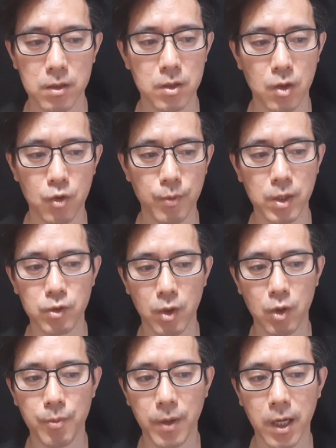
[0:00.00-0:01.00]
1900조에
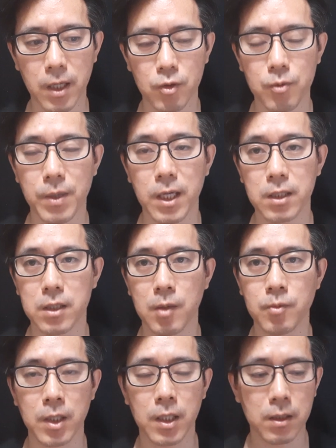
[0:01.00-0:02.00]
육박하기
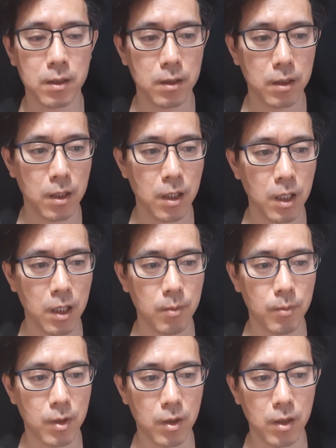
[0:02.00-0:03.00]
때문에
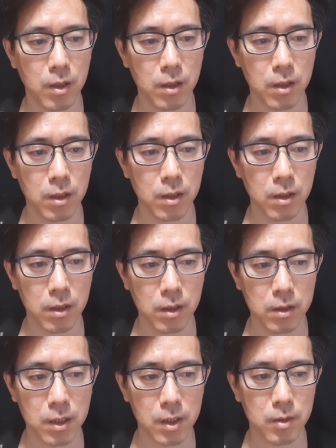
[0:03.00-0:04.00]
뭐
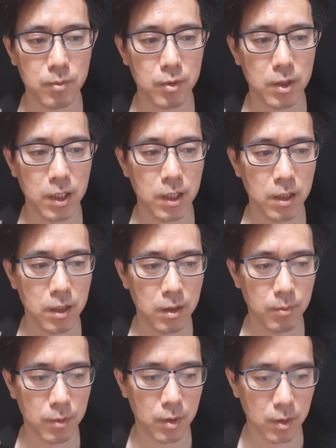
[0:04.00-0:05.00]
새 정부가
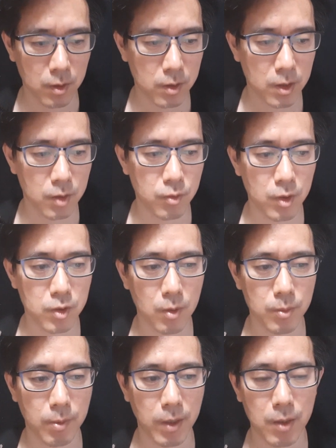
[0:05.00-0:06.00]
뭐 대출을
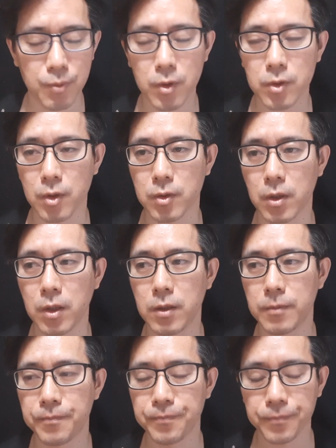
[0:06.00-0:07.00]
좀 더 많이
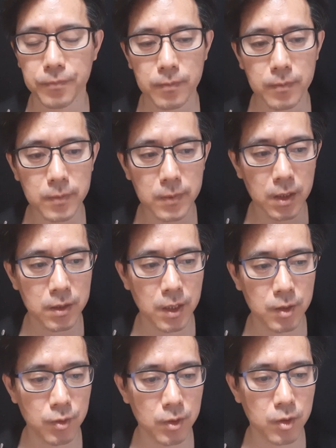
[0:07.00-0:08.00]
풀어줘서
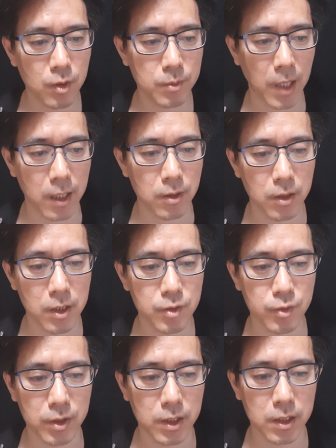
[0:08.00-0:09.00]
대출을 또 대건 늘릴
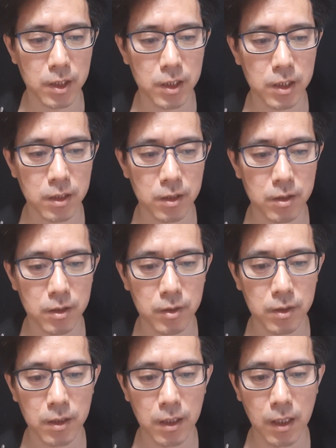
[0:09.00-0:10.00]
수 있는 이런
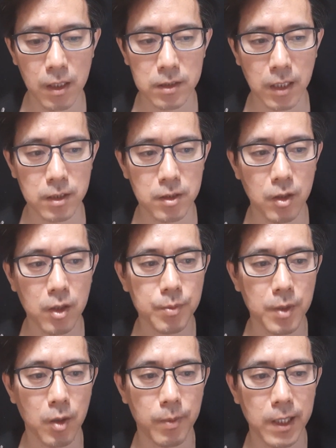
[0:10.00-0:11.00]
것들도 사실
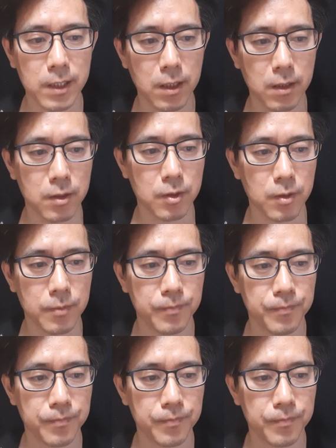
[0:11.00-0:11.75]
어렵다고 봐야 되는 거죠.